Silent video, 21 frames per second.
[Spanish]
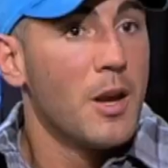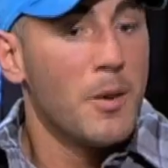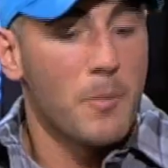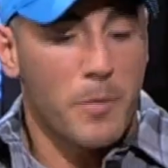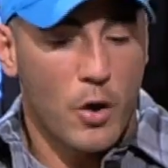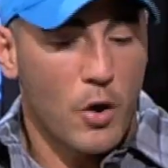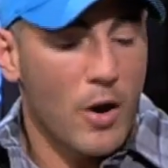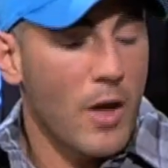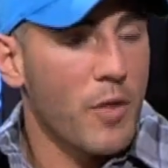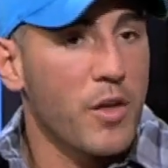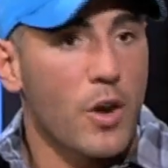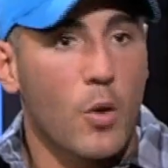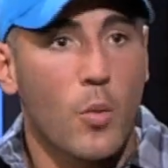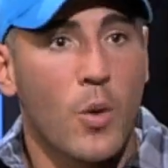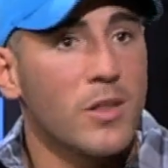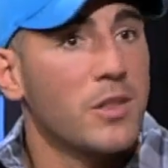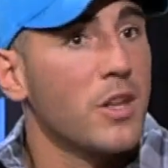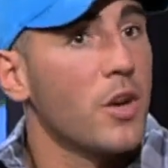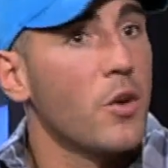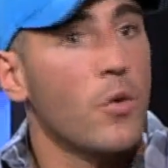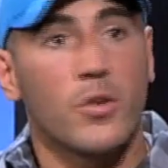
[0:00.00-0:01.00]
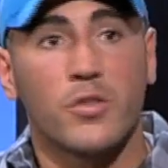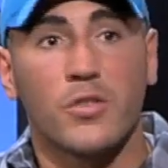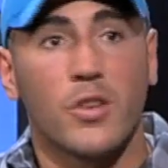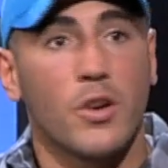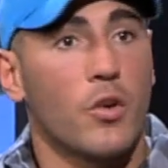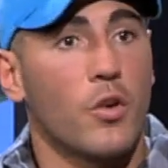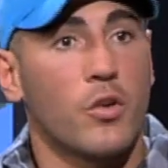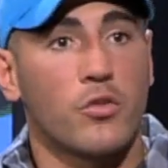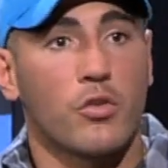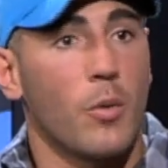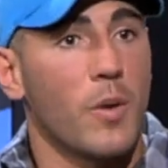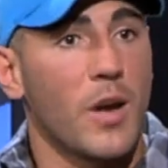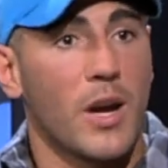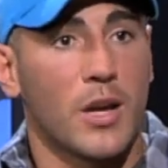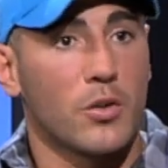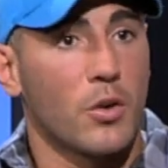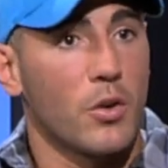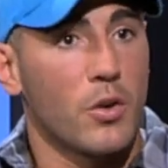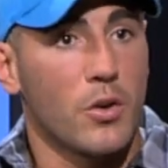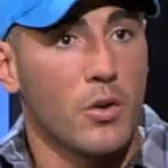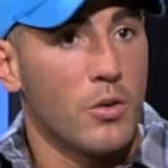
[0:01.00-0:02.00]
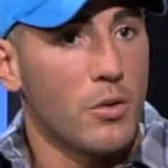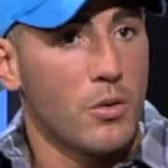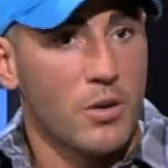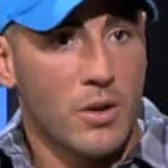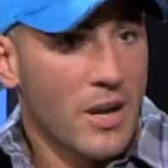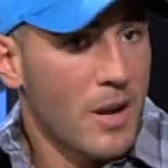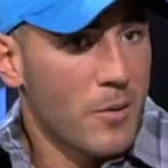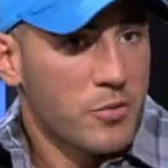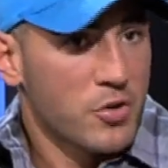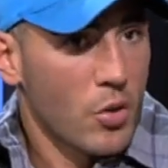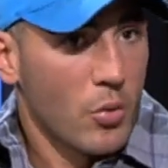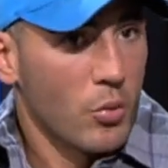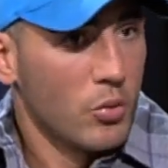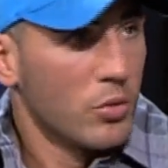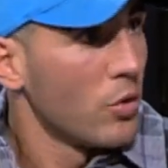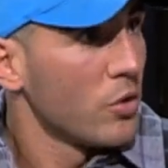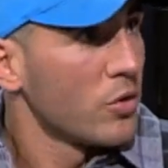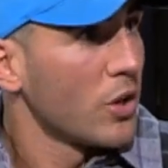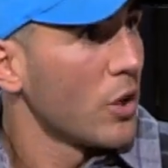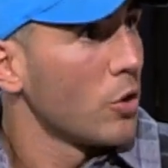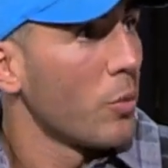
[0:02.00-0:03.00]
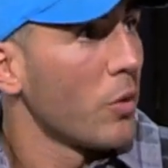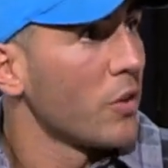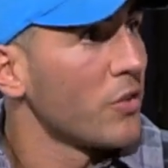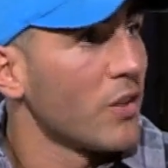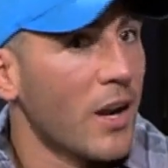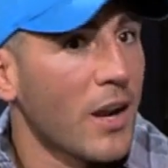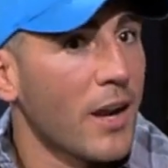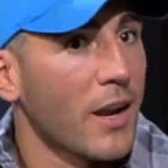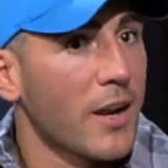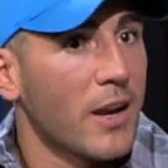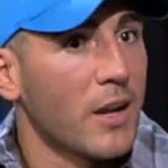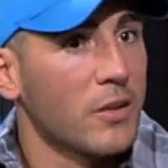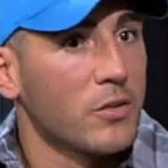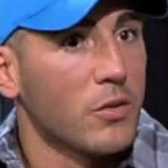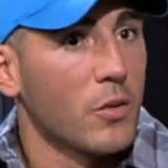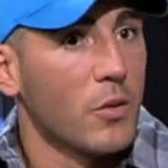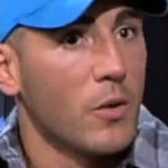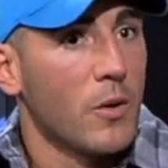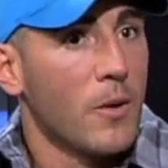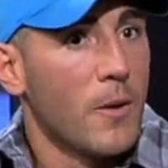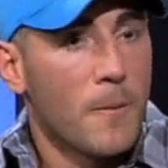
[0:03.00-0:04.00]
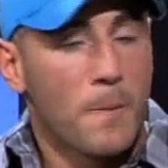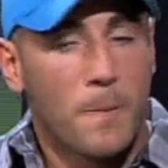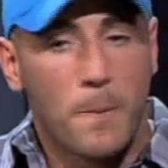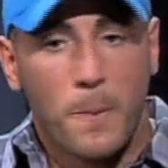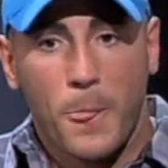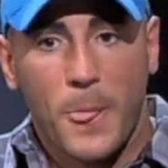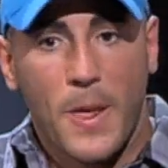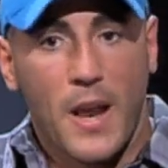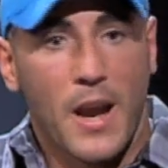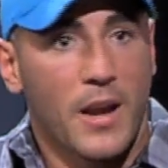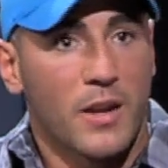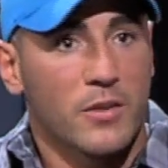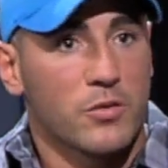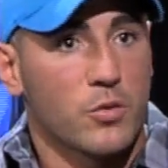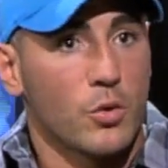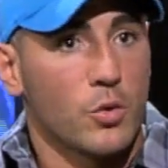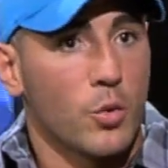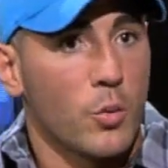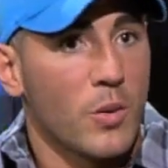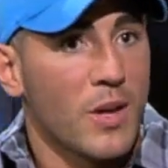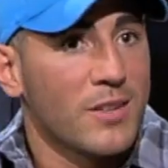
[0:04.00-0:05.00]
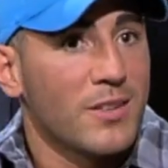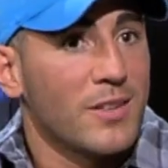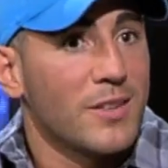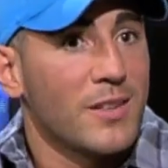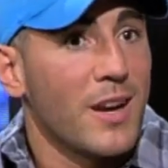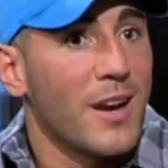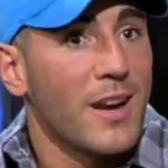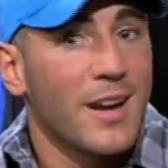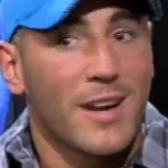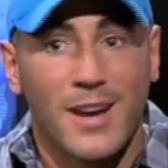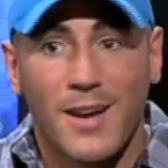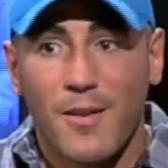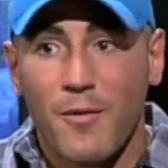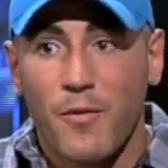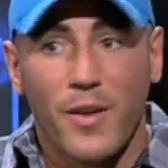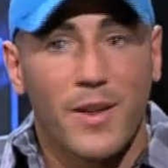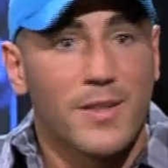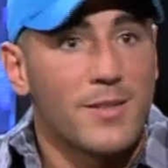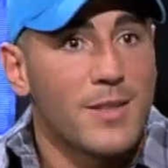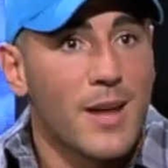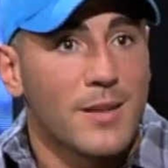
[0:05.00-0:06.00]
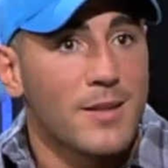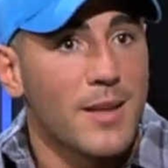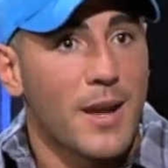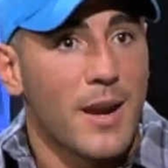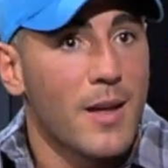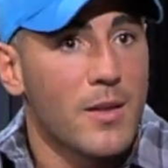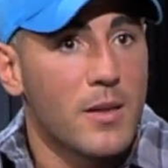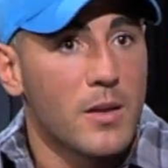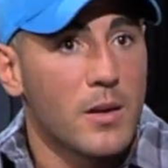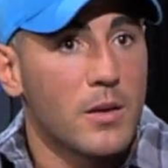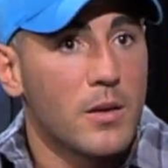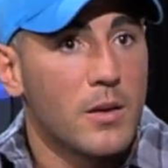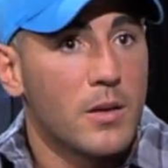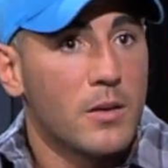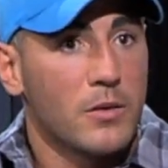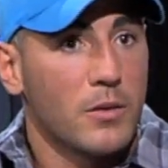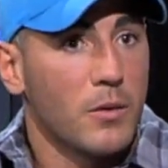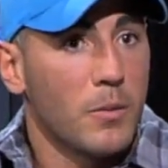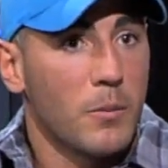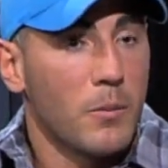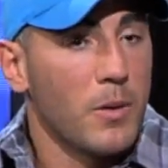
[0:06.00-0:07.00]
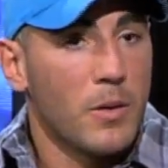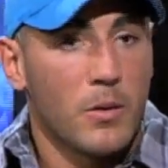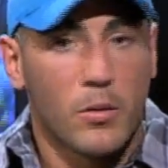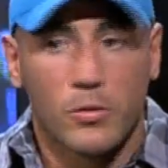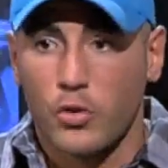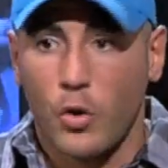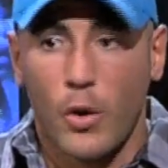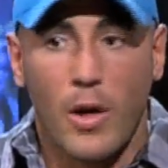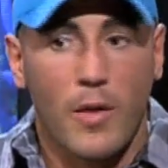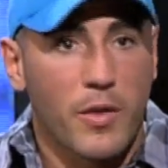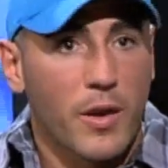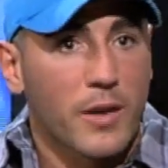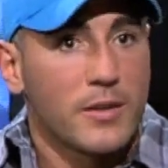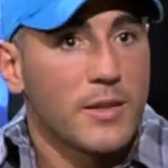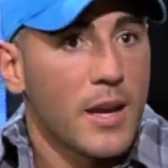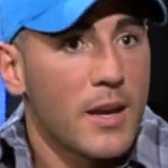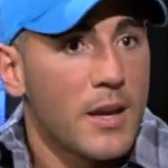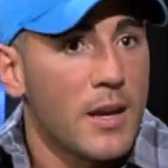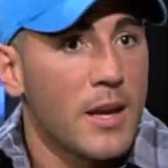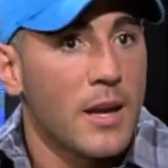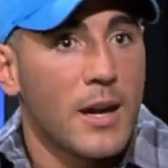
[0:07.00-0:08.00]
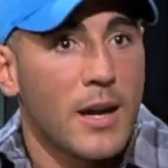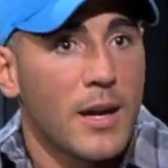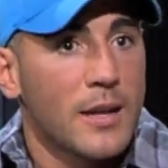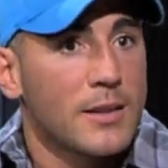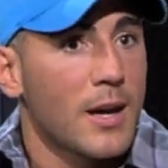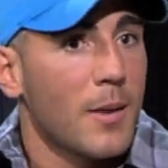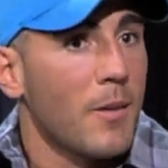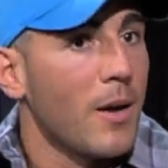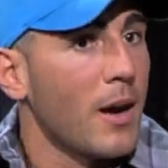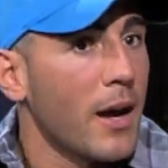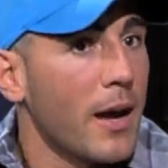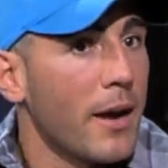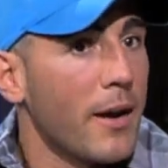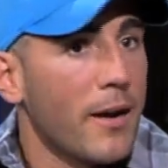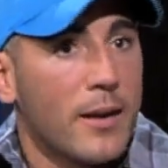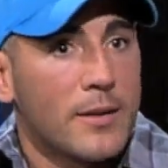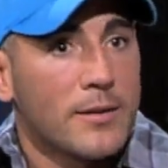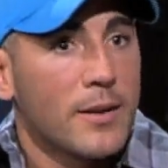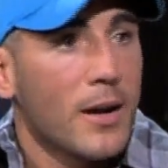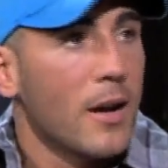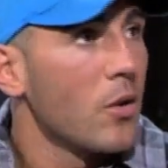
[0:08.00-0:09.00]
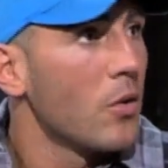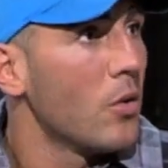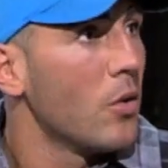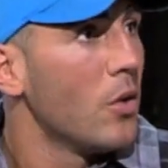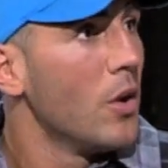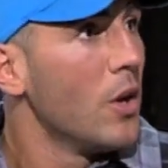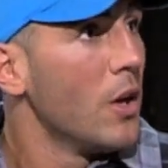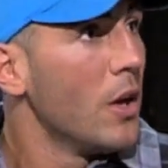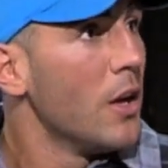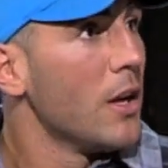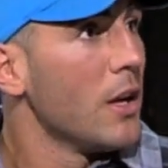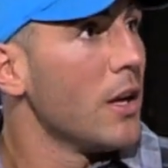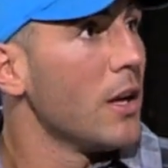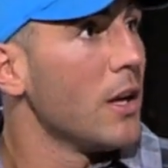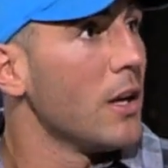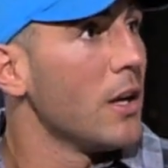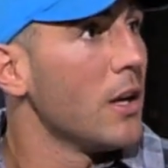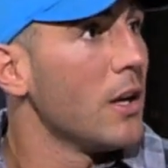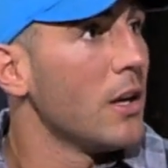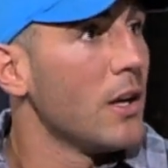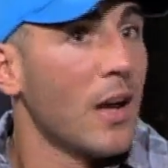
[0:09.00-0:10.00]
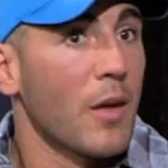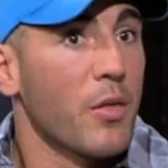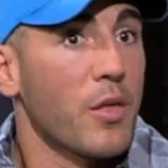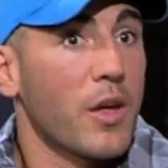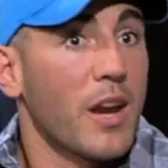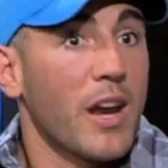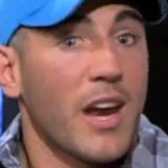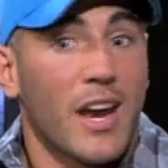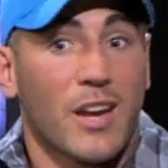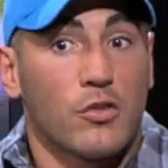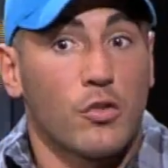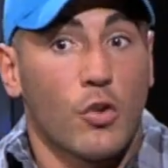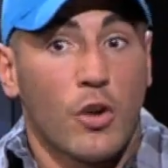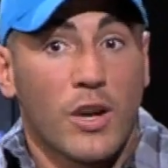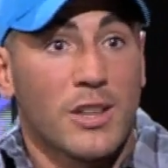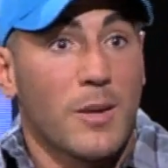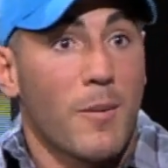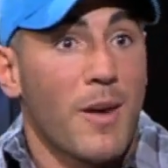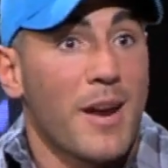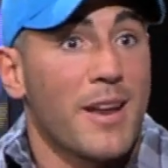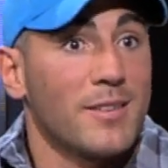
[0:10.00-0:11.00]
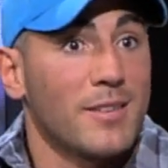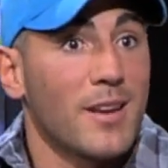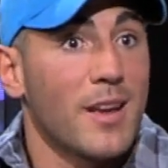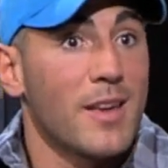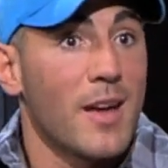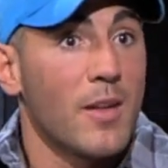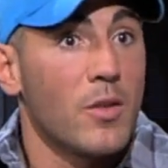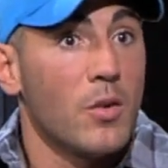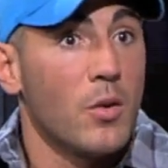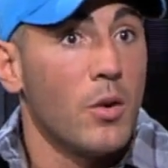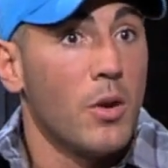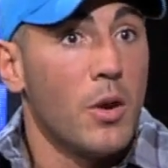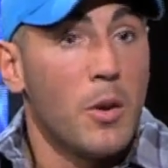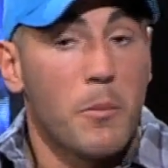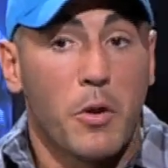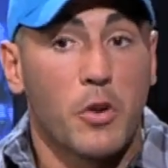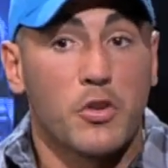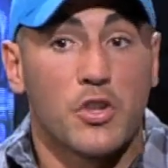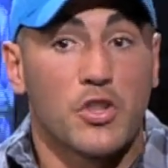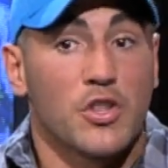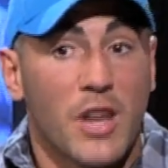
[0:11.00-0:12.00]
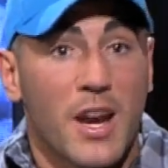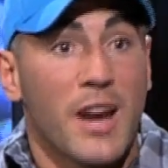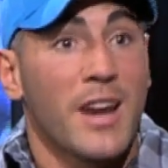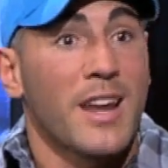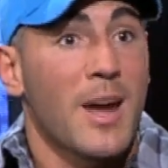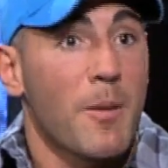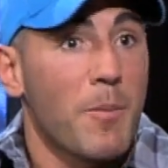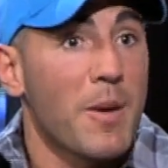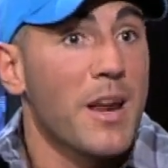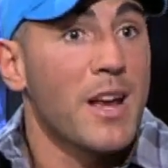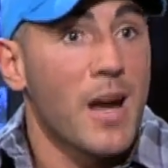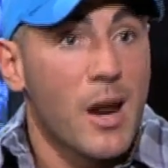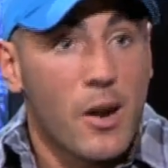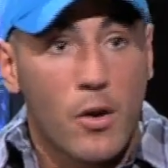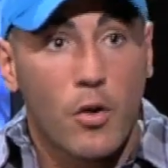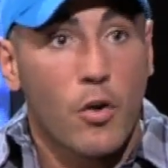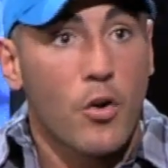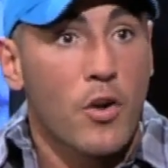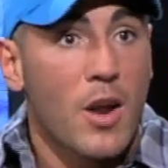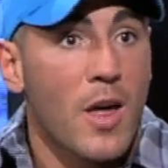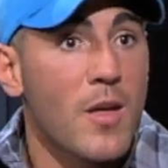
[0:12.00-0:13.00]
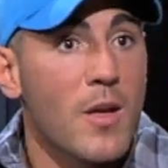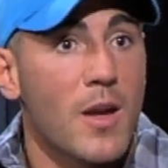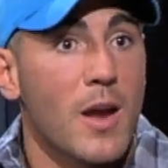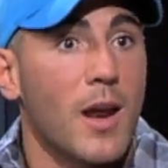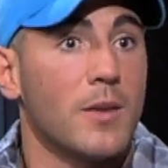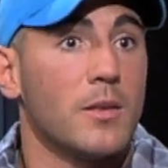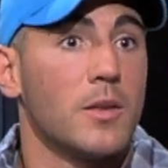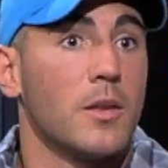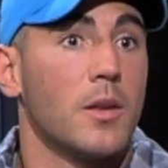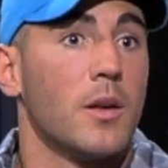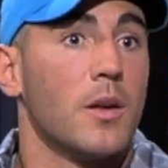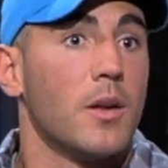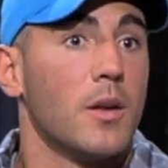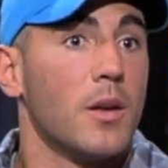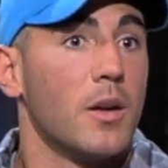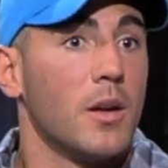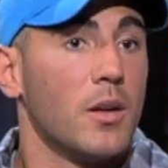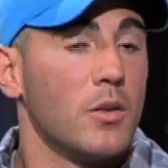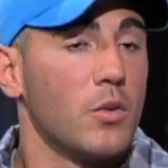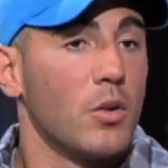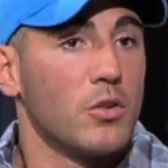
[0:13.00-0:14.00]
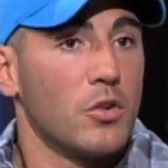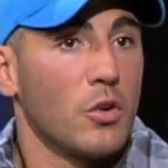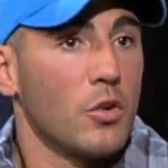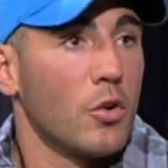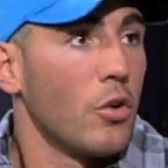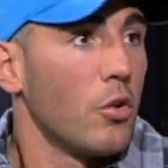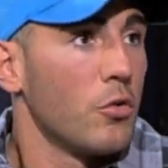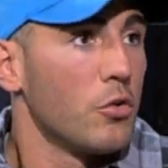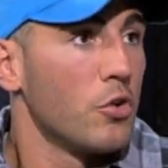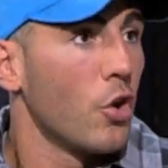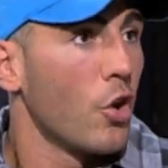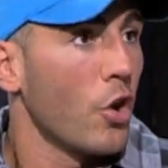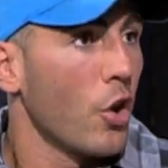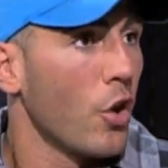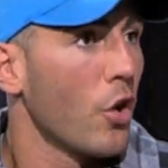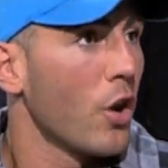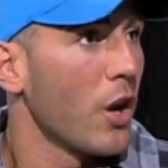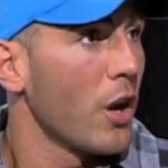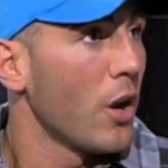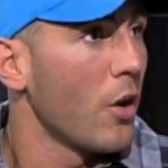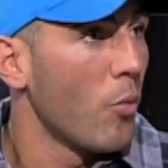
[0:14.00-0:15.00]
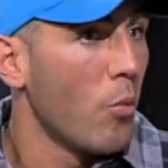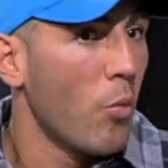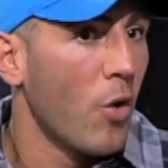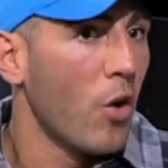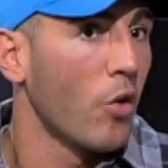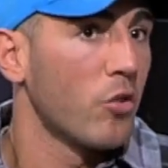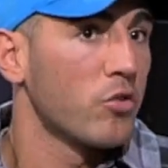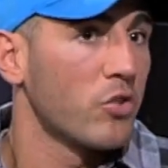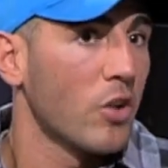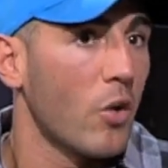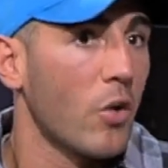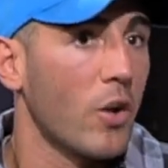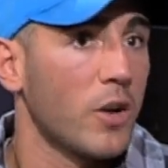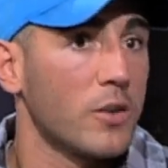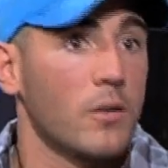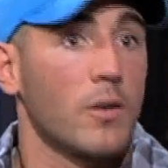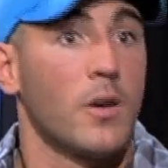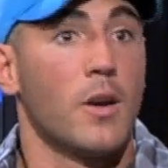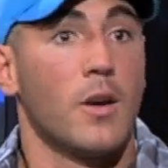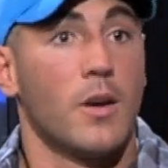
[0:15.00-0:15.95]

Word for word: pero el hacer guantes no, es obligatorio en absoluto, o sea, tú puedes ir al gimnasio el resto de tu vida sin tener que enfrentarte a nadie, solo hacer técnica, trabajar en el saco y, hacer eso que te van enseñando, pero sin tener que aplicarlo con nadie delante. Entonces yo, yo creo que un buen consejo es